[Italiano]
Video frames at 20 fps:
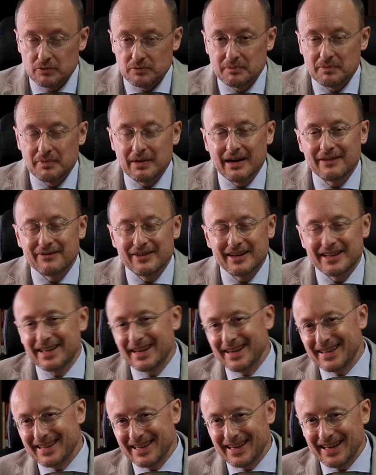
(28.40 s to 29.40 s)
Ma
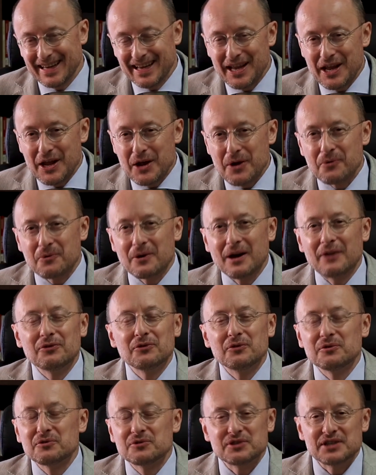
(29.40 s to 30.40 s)
vedete,
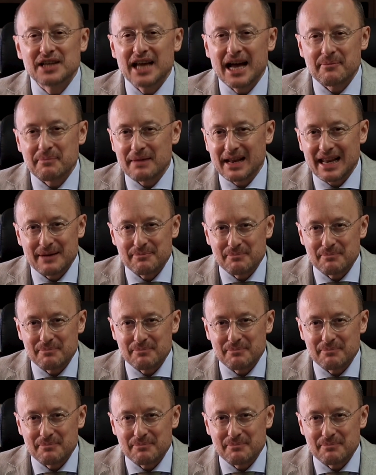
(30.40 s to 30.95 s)
quando si ama la